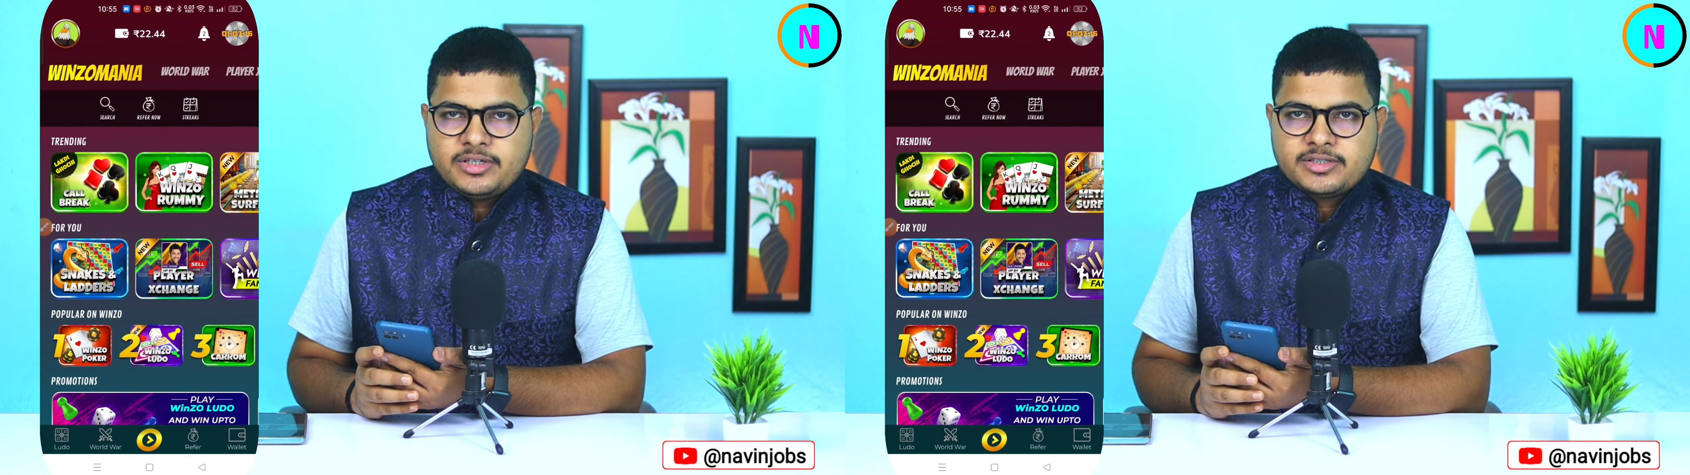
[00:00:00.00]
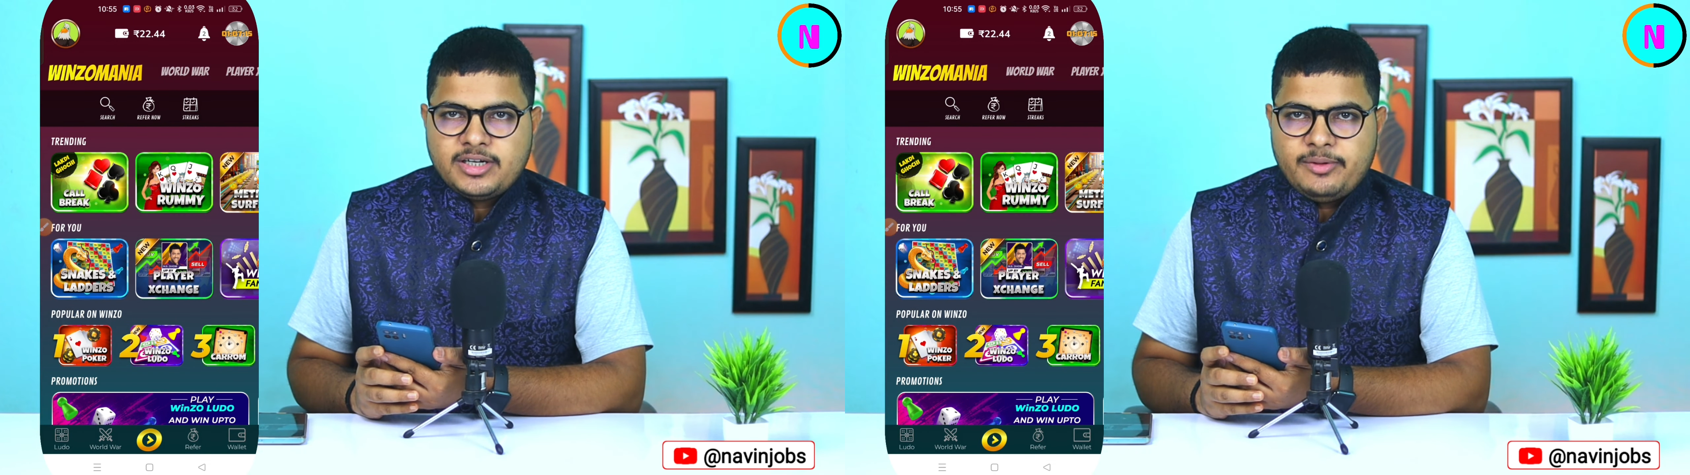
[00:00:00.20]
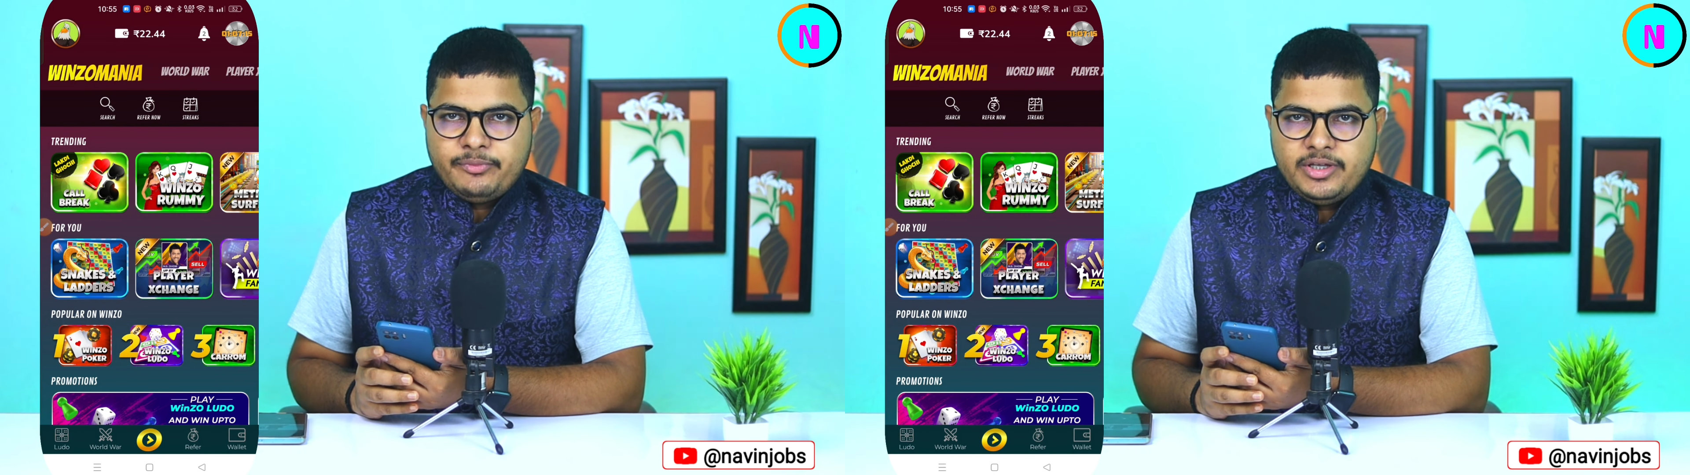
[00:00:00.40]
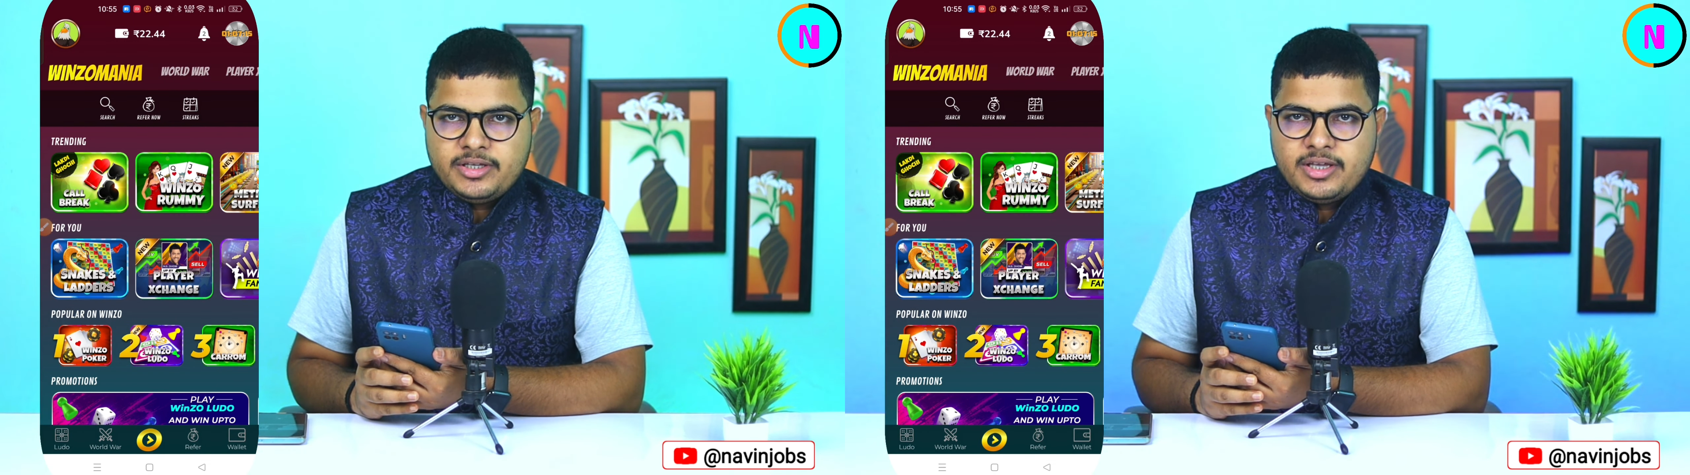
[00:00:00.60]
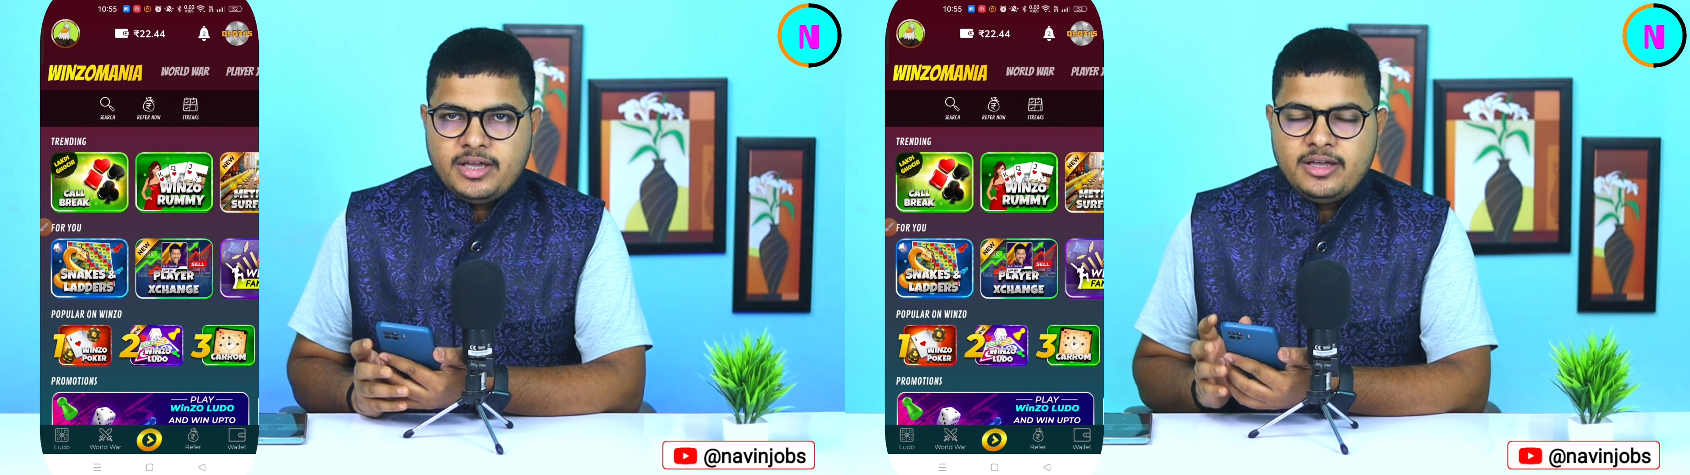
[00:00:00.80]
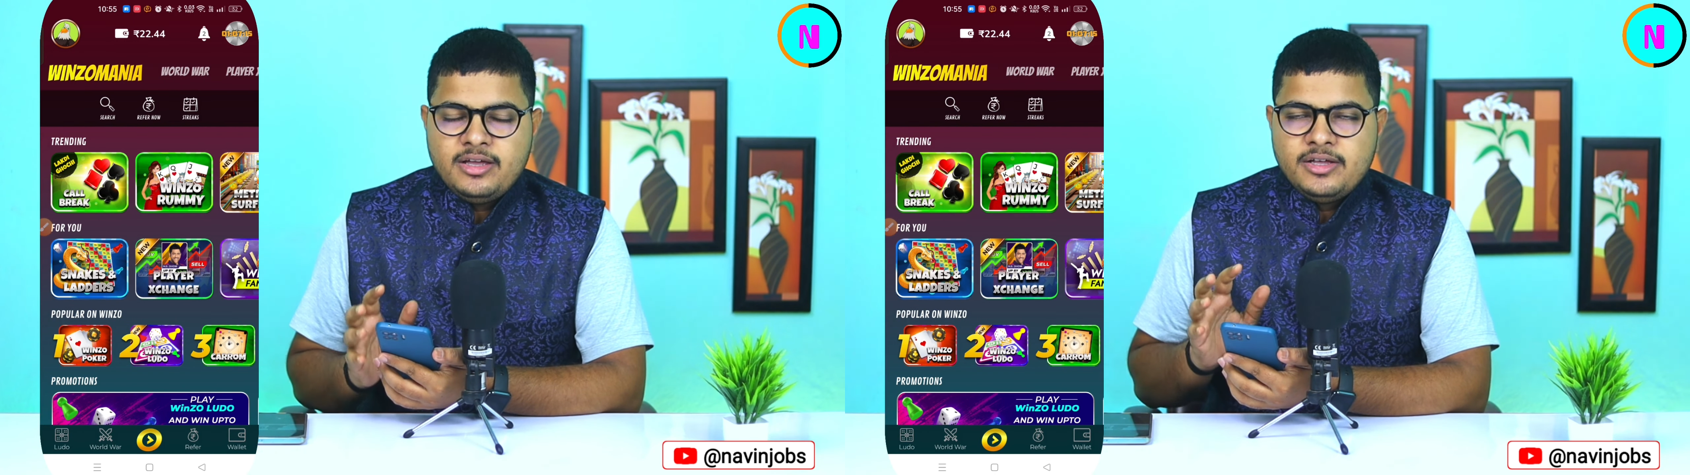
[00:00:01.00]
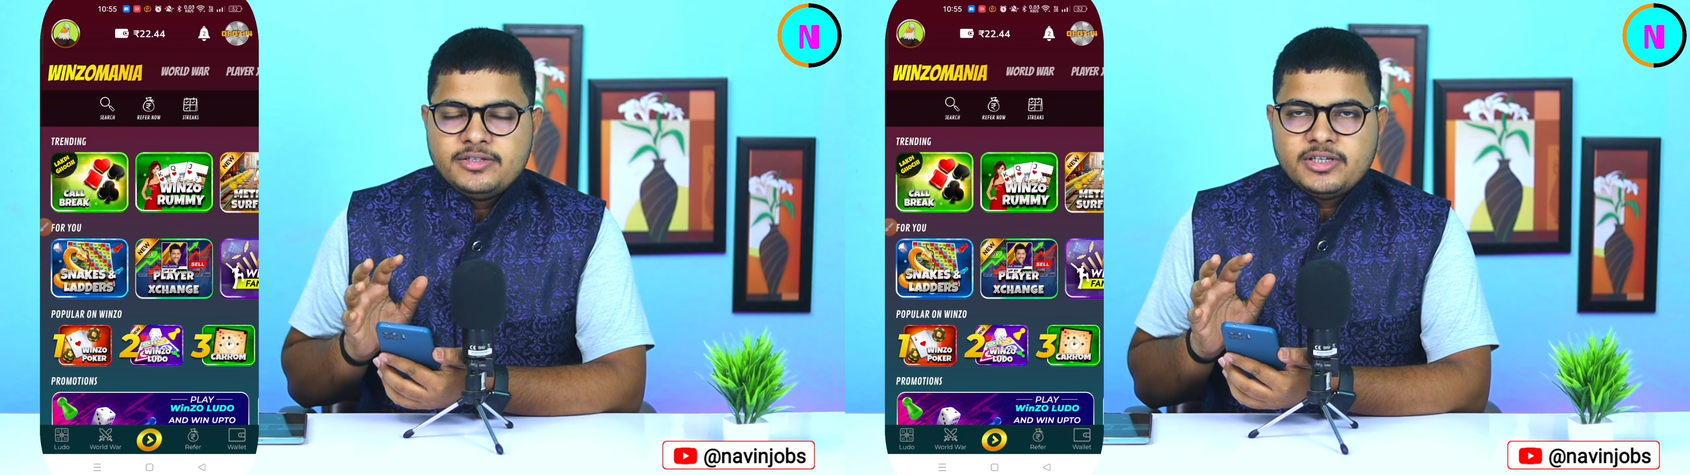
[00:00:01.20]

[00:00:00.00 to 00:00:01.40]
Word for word: सब्सक्राइब नहीं किए हैं